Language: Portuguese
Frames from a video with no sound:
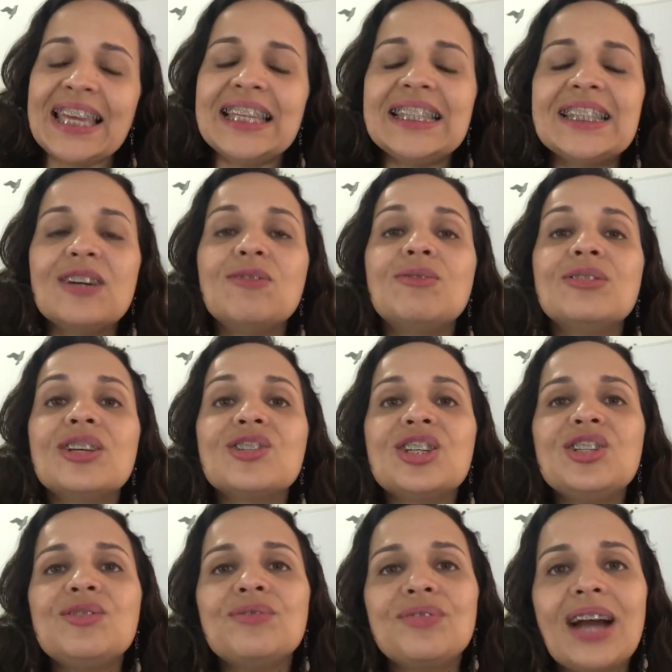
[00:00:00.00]
Então, quando a
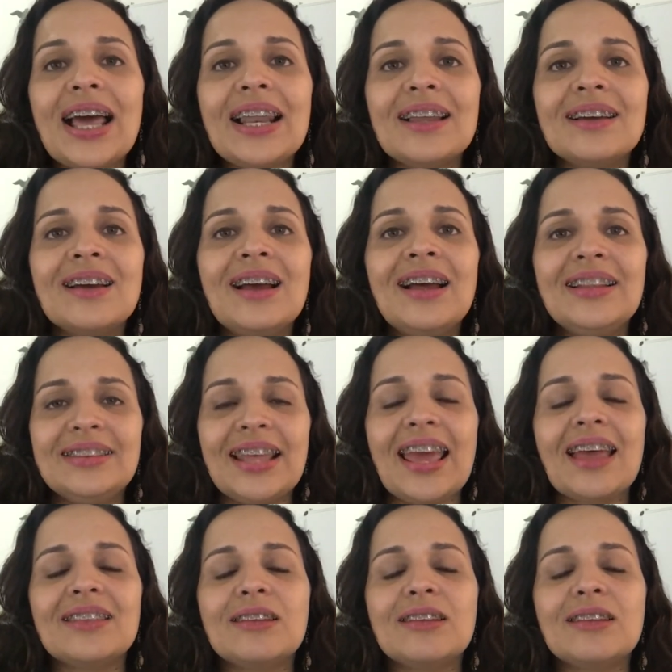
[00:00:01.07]
gente fala né,